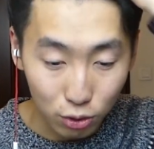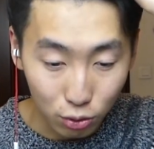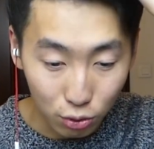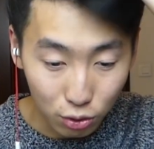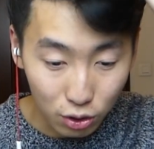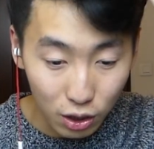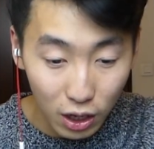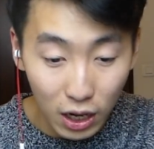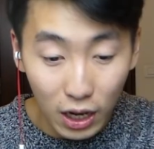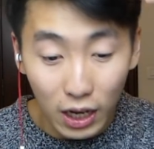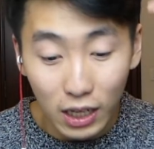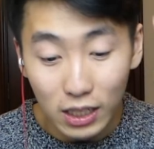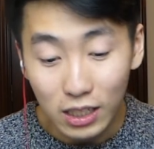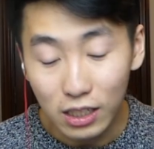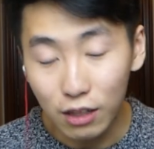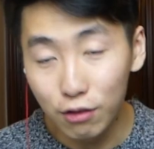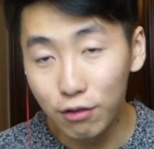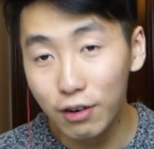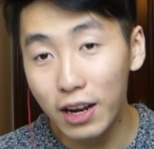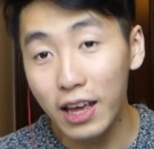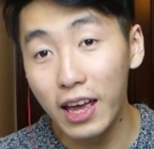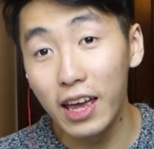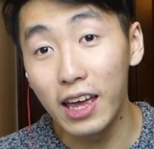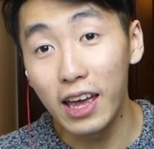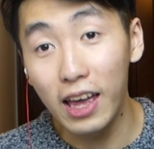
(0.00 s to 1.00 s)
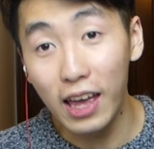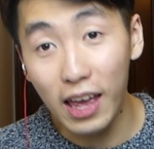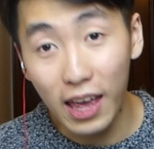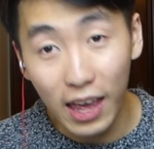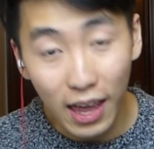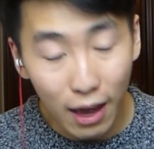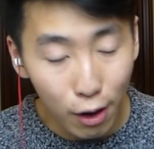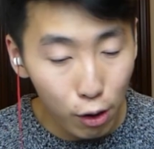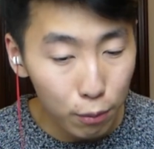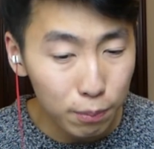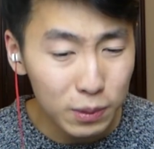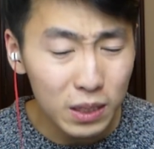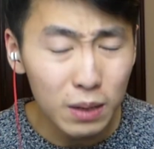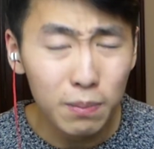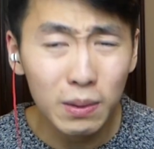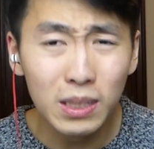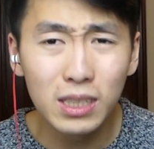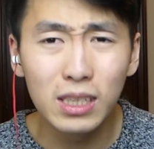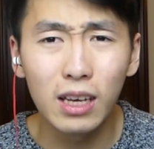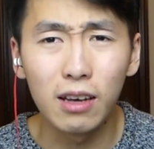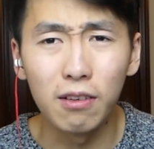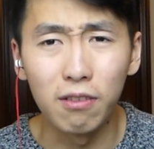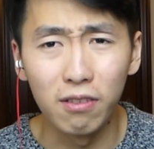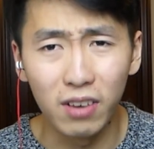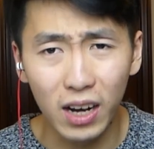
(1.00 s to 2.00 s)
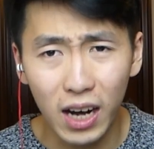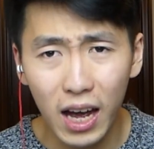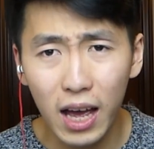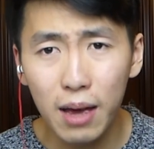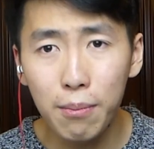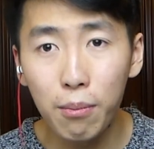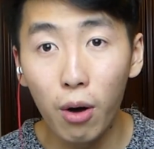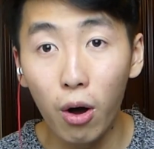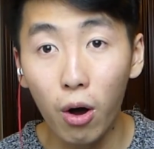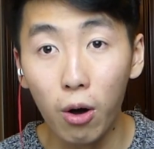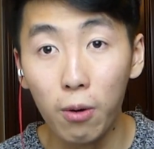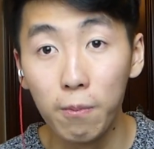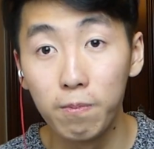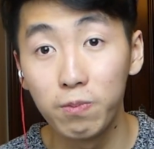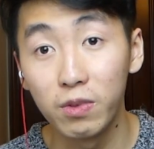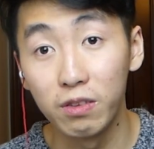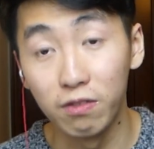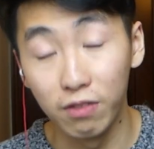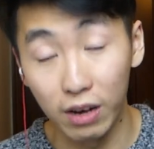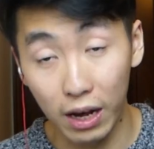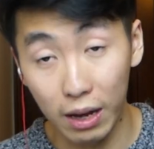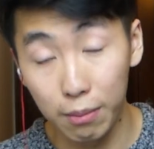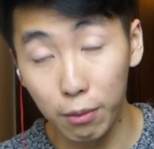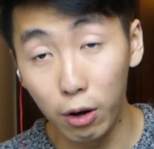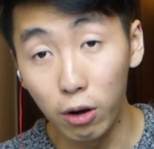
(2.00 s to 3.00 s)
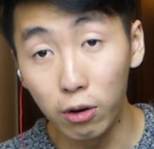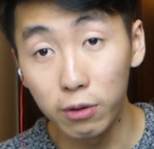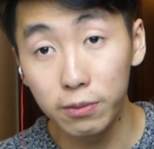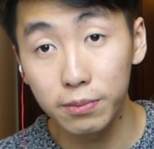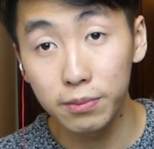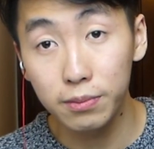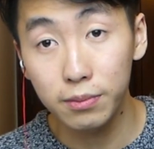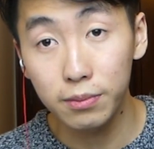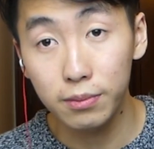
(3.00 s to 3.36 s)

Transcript: donc si vous voulez optimiser vraiment, vraiment,